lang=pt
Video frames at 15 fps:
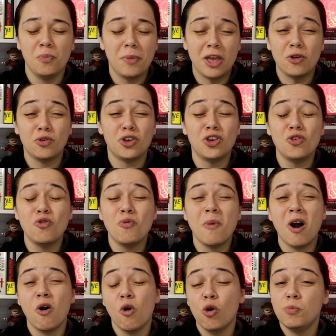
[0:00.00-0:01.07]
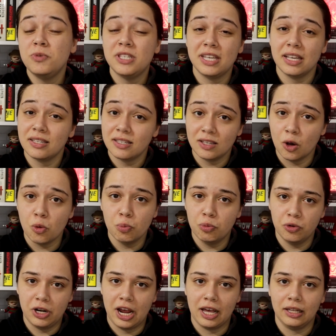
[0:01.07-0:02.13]
meio que uma obsessão
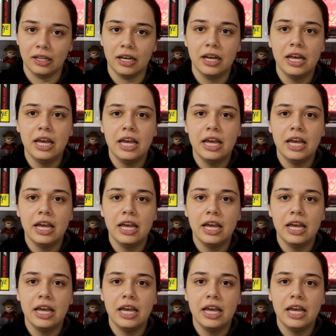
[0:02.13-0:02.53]
por ela.